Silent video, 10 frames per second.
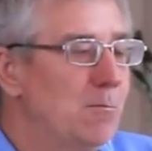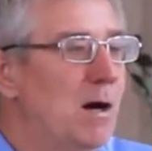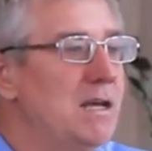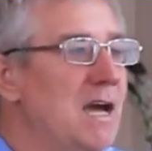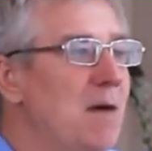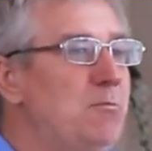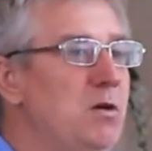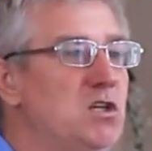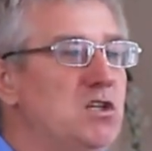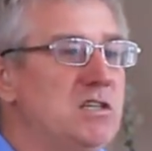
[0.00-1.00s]
Моя
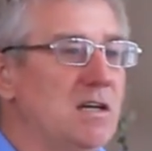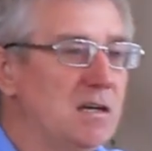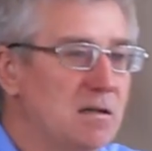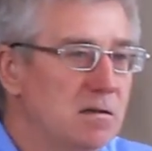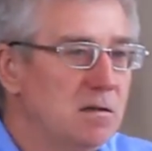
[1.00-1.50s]
пища